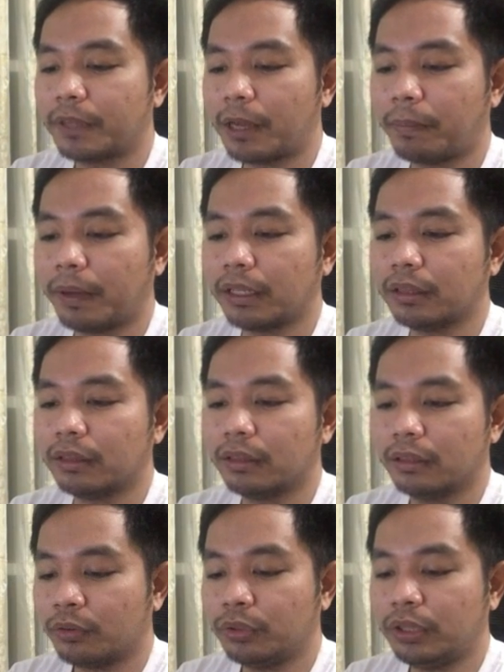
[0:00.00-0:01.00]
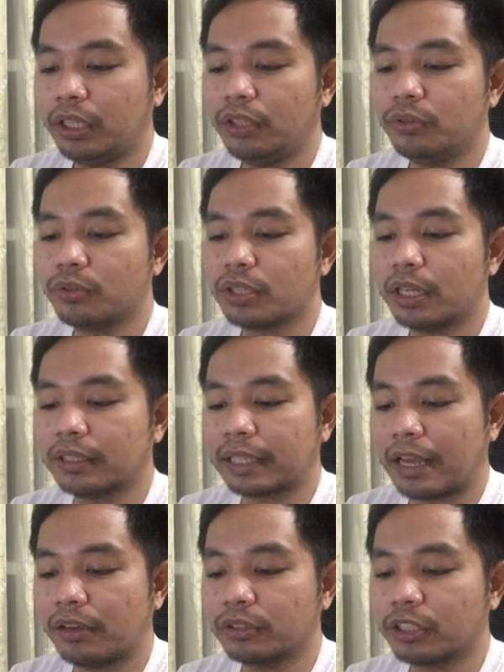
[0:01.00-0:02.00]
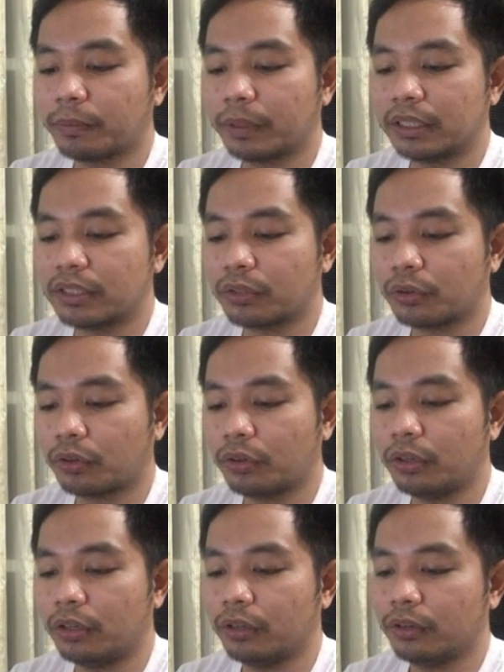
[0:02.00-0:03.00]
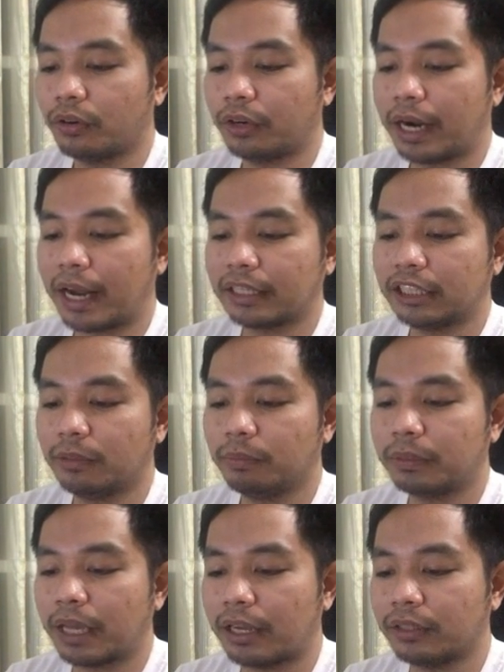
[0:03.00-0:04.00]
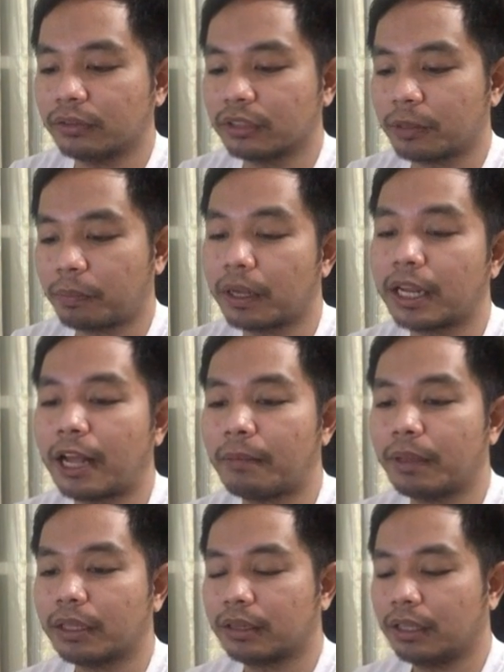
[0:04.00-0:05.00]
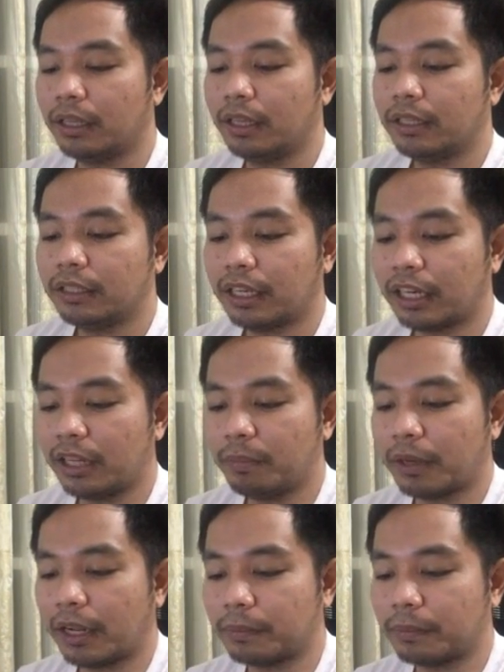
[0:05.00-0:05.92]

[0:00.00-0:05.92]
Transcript: dapat continuous lang tayo sa pag-scroll or active tayo sa paggamit ng Clip